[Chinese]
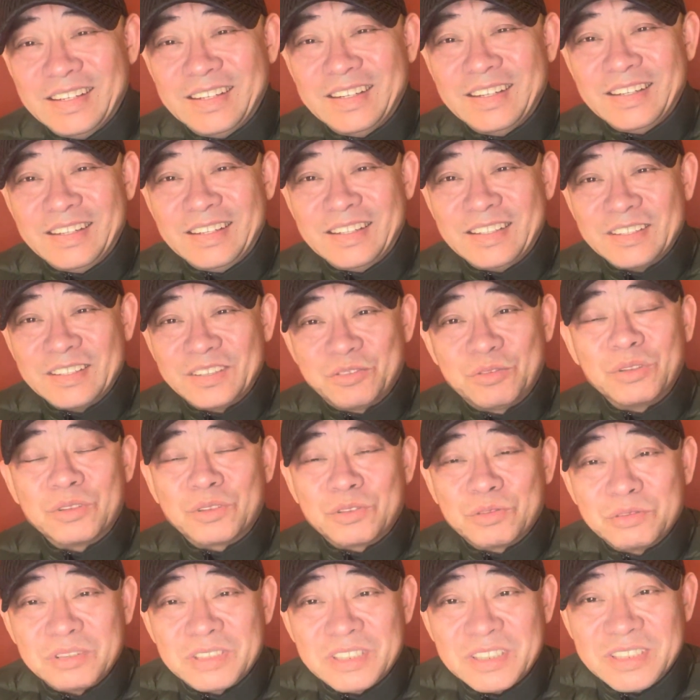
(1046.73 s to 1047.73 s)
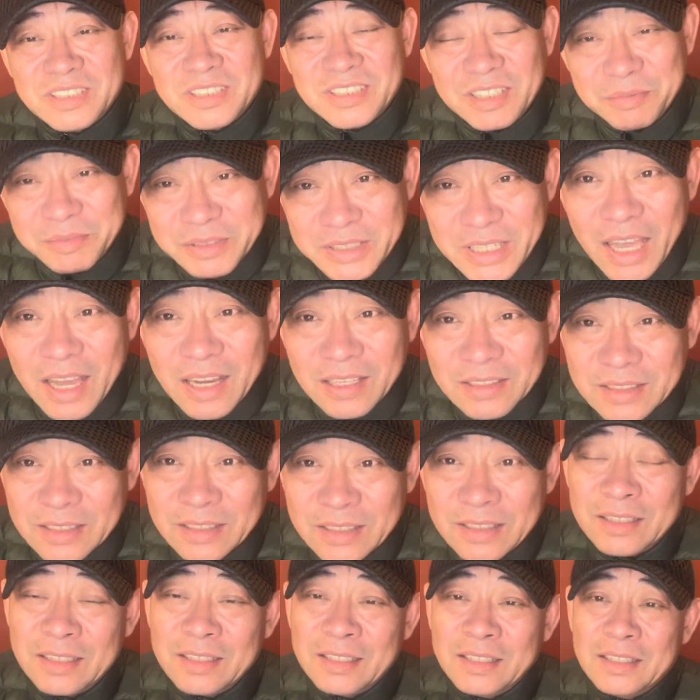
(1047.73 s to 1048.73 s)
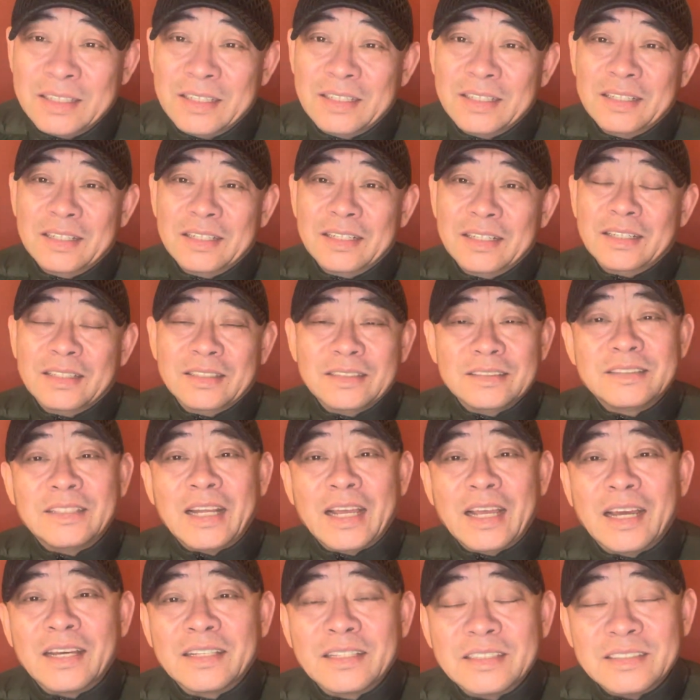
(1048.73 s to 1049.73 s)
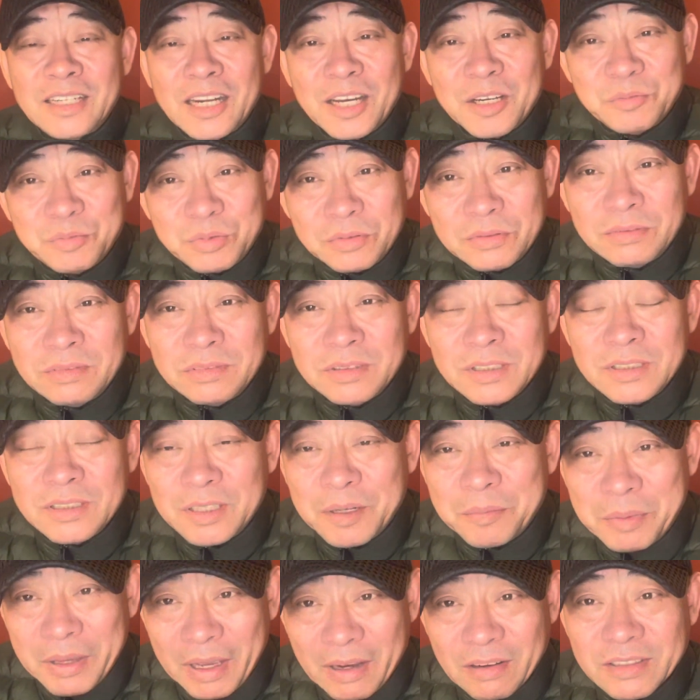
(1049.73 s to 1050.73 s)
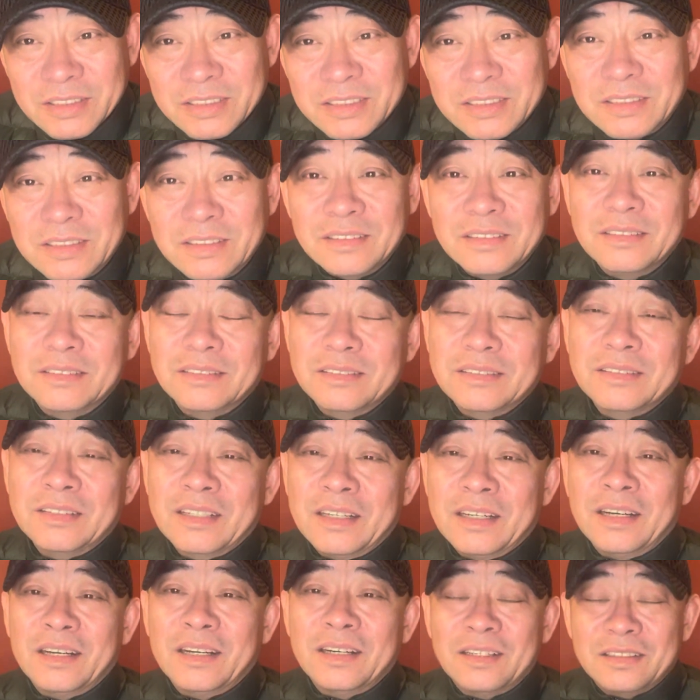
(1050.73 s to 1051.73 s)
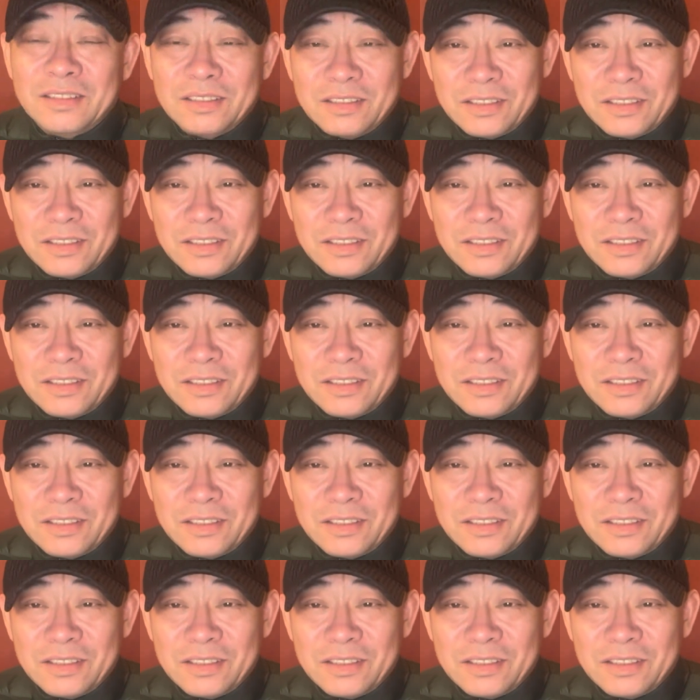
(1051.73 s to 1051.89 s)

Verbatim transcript: 啊做出什么样的这样的让步和表示啊？